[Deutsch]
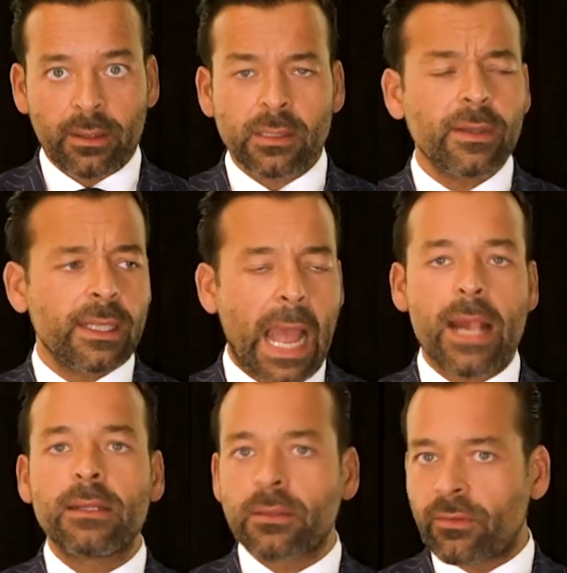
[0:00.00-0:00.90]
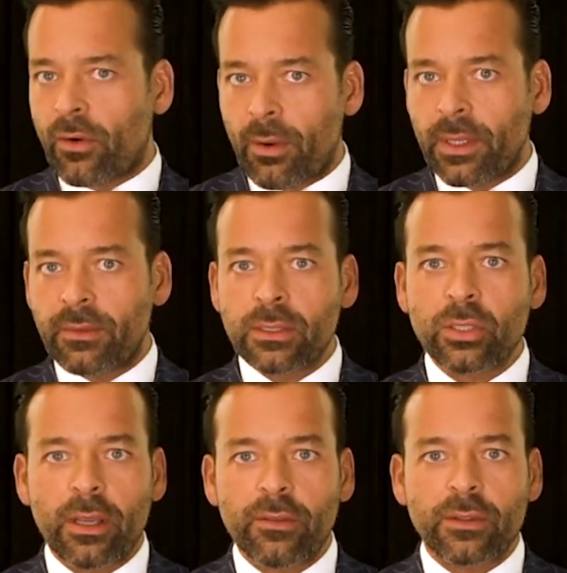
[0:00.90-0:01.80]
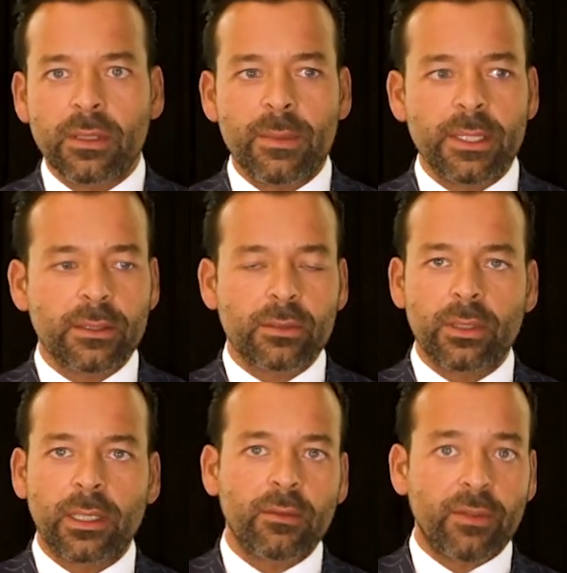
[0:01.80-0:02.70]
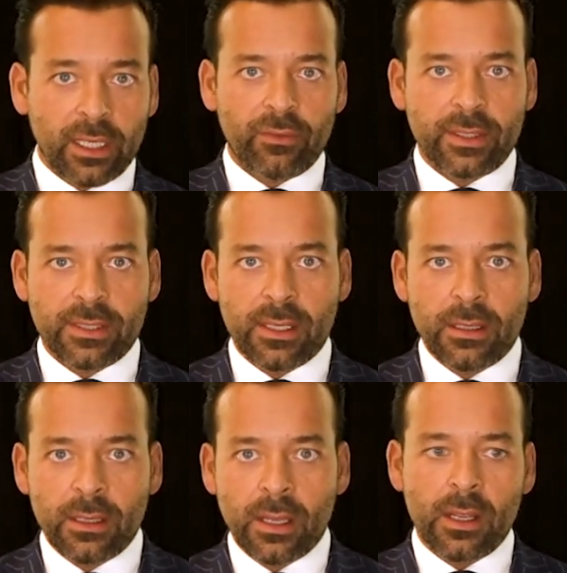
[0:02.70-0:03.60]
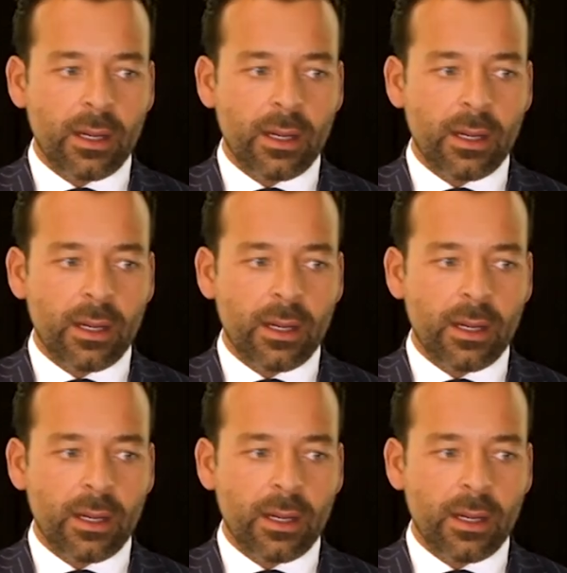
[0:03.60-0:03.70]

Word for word: Das war die alte Form der Wissenschaft, nämlich das sogenannte Verifizieren.